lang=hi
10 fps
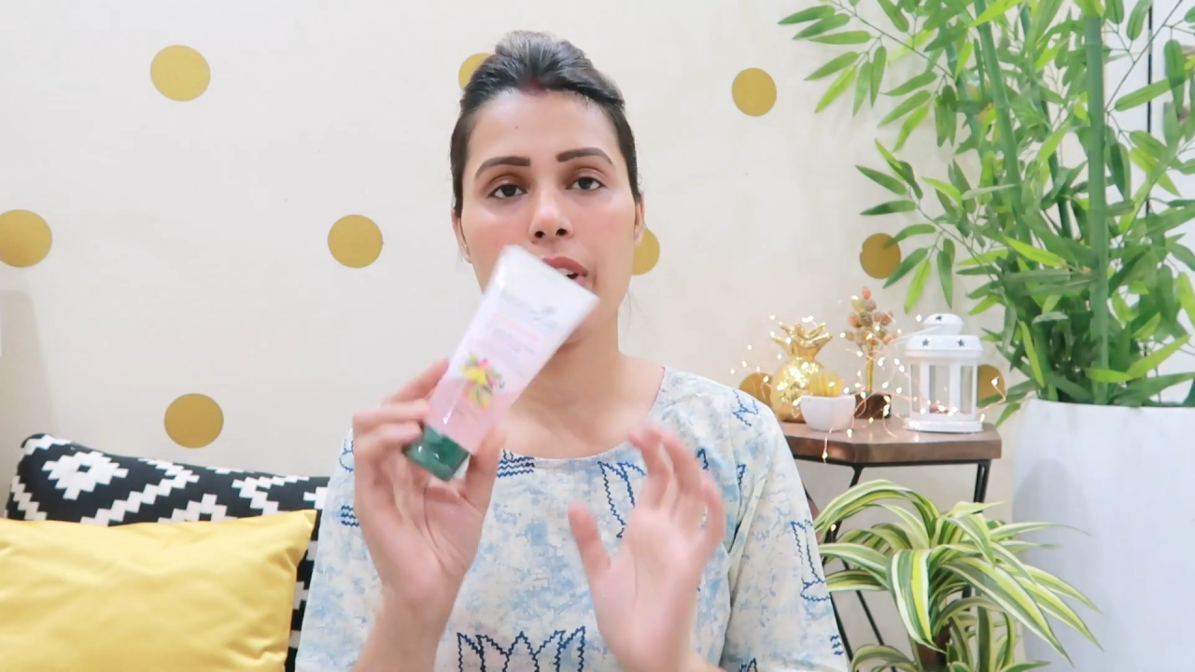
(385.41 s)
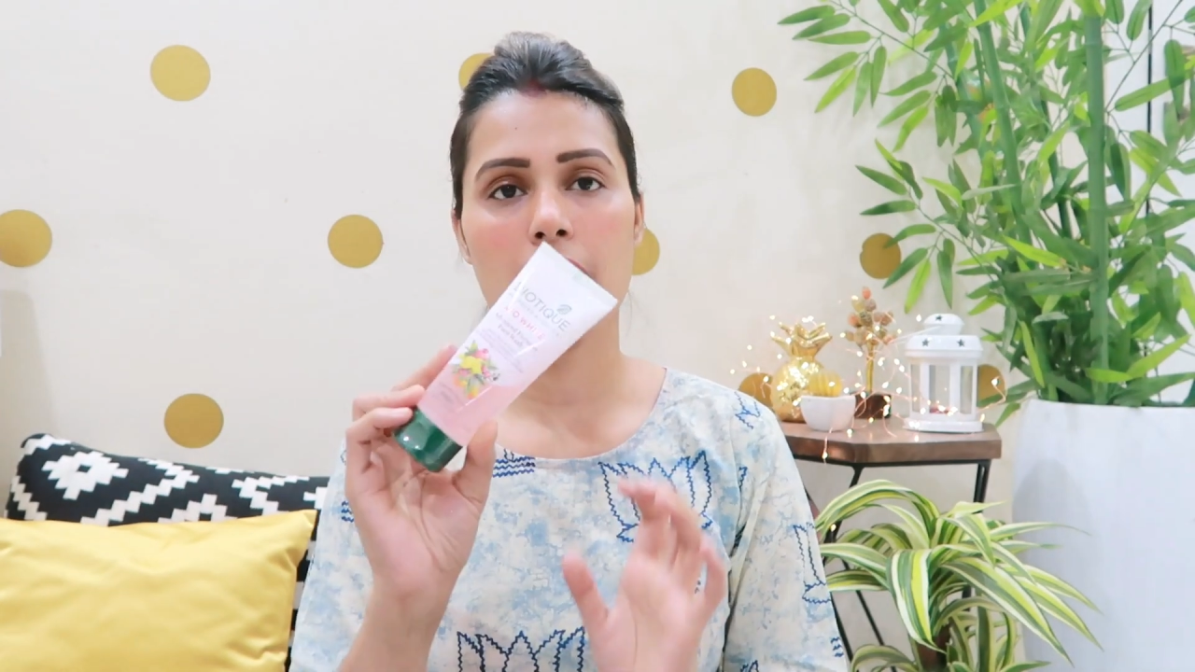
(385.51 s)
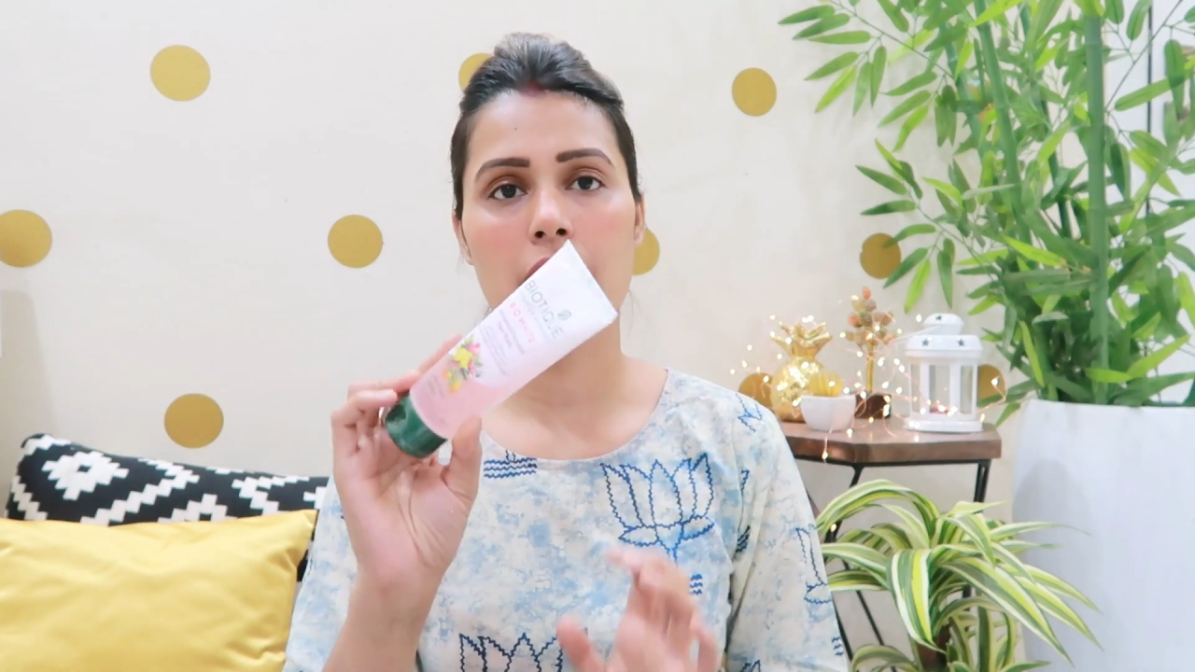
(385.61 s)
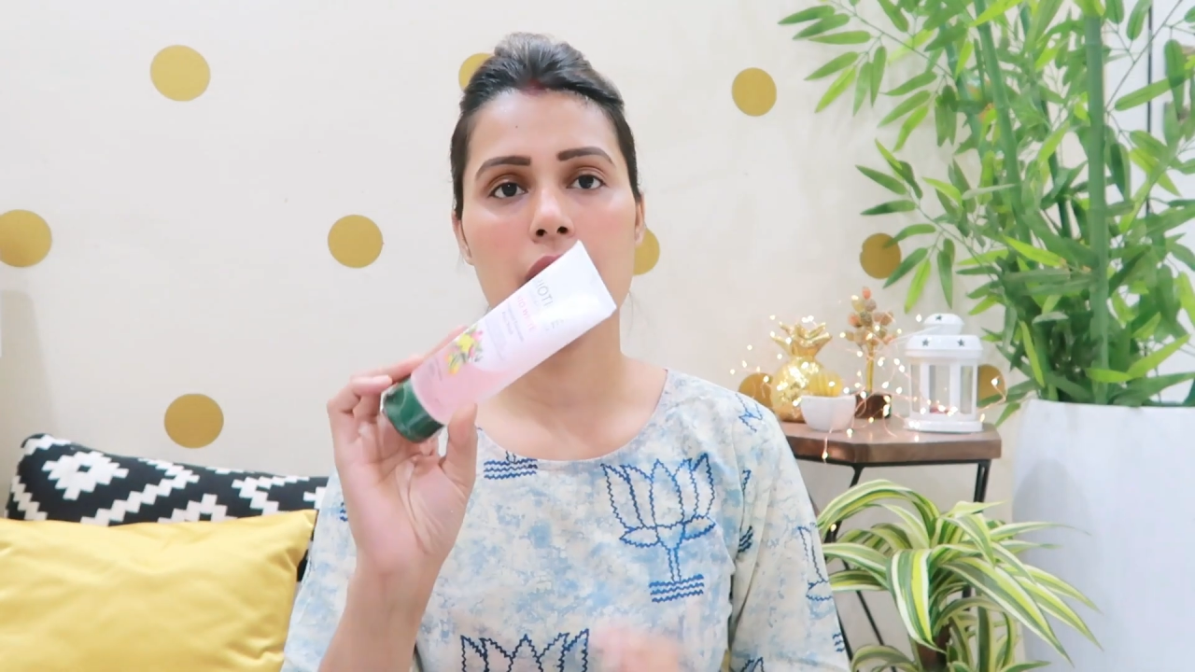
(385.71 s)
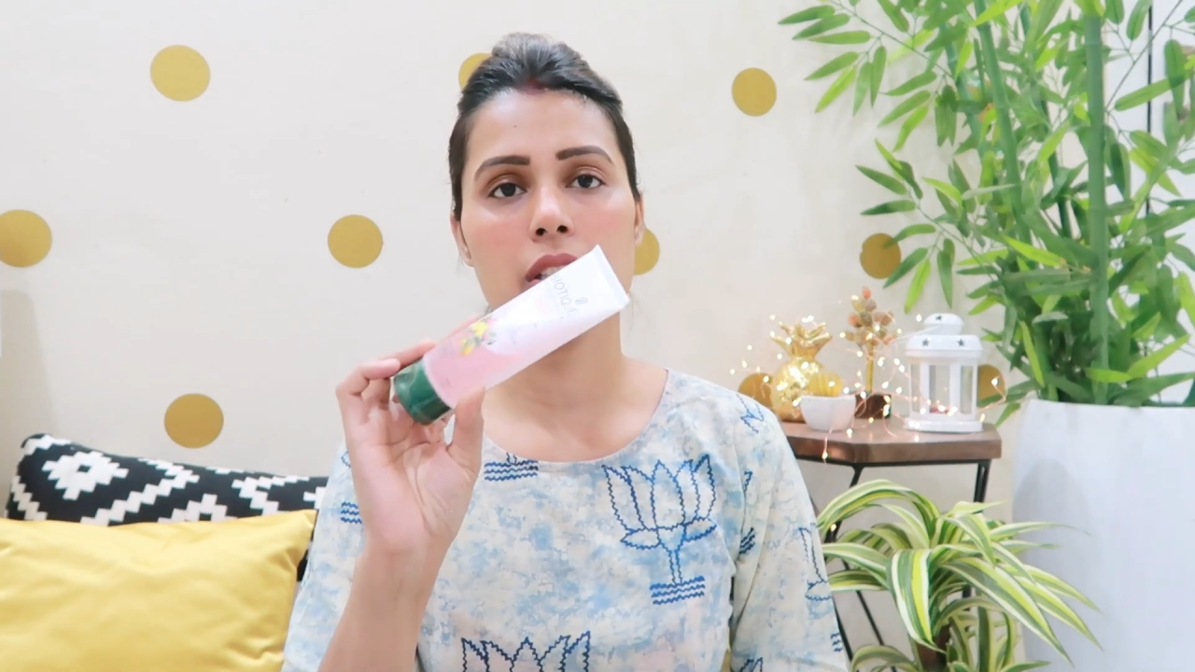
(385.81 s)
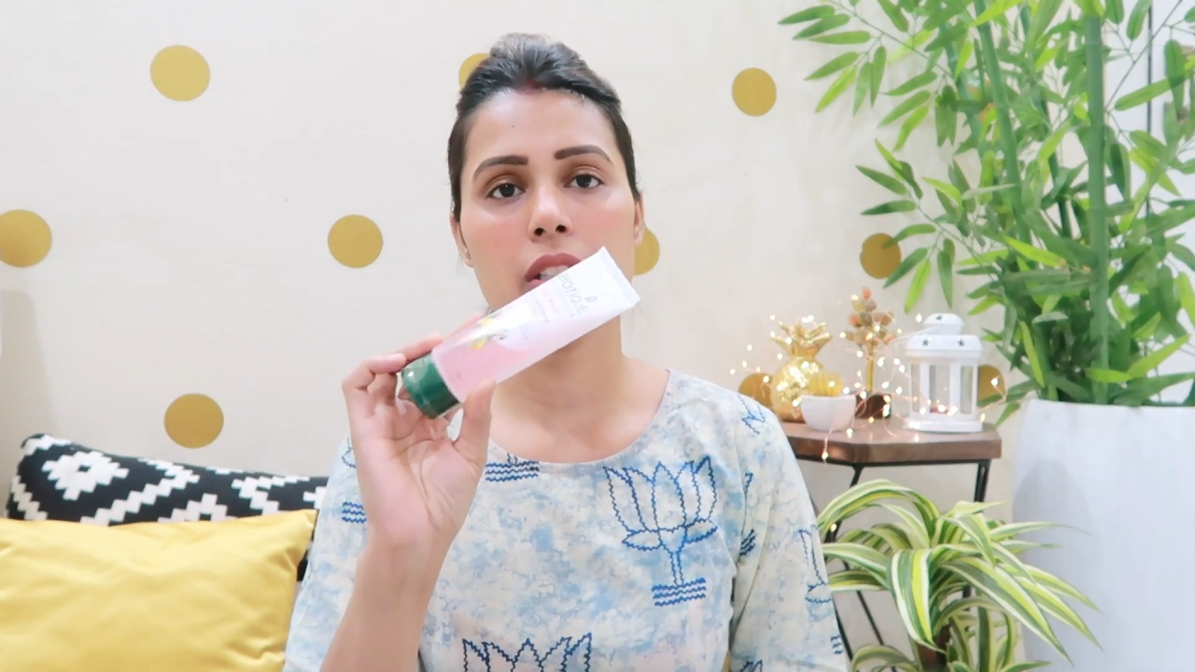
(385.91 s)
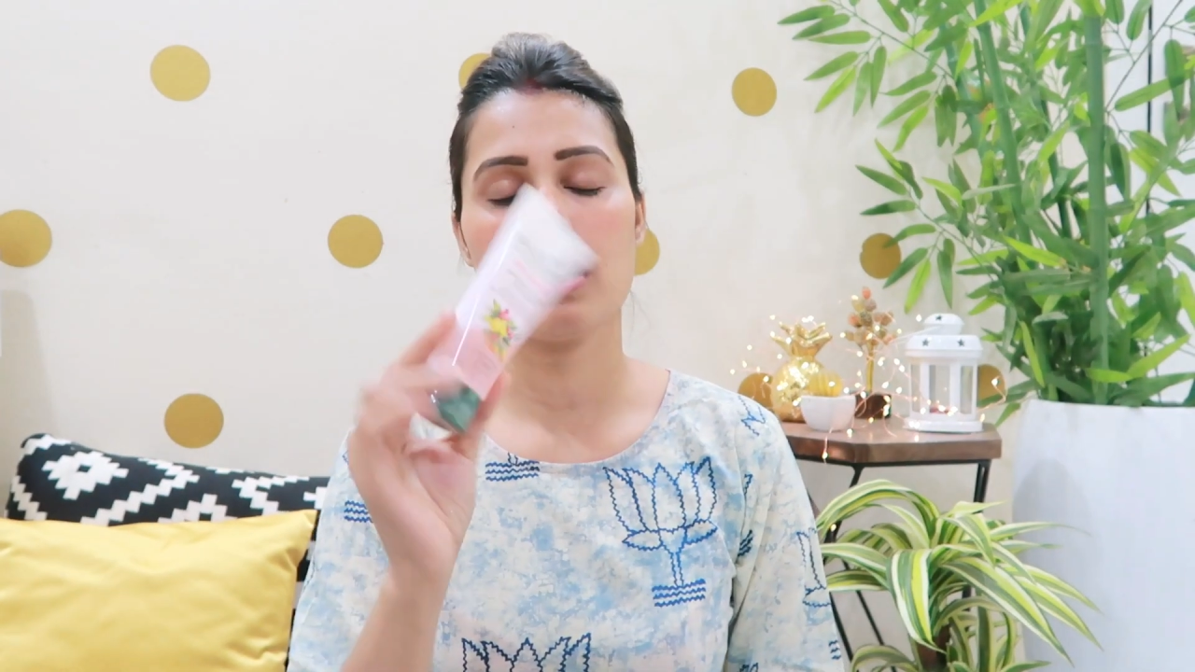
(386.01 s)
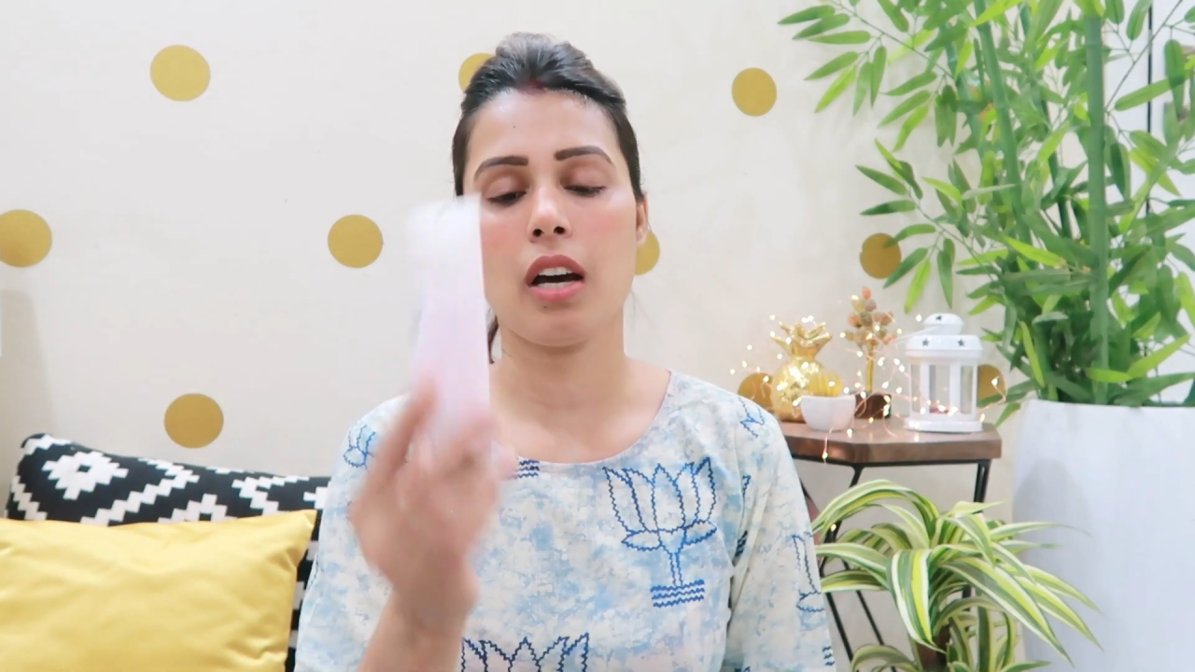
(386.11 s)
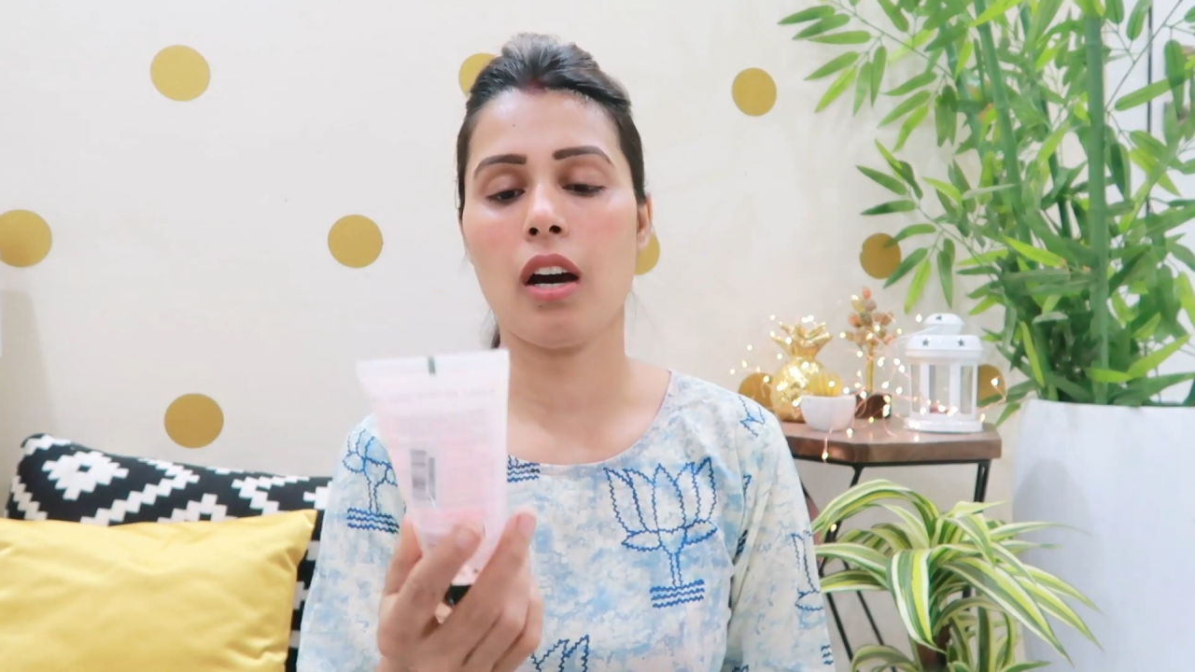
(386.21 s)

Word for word: फेयरनेस